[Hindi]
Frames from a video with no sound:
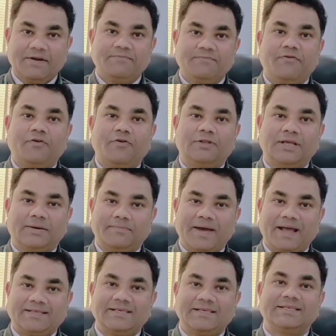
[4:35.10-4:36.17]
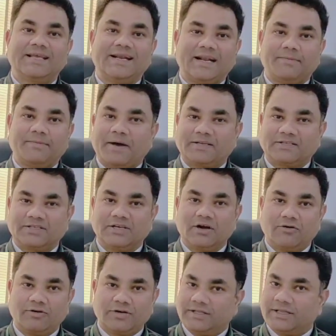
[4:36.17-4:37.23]
Even for the batches that are passing
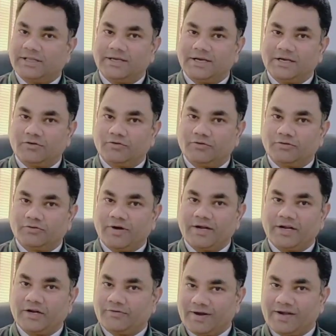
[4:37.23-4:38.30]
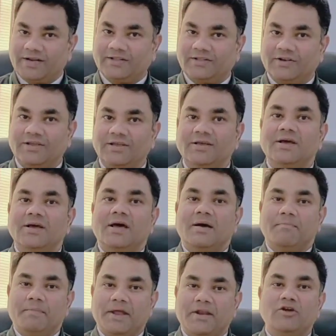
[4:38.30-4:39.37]
out in the year 2023,
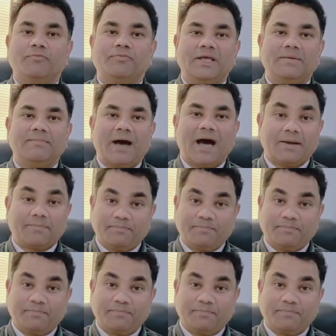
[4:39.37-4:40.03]
many of them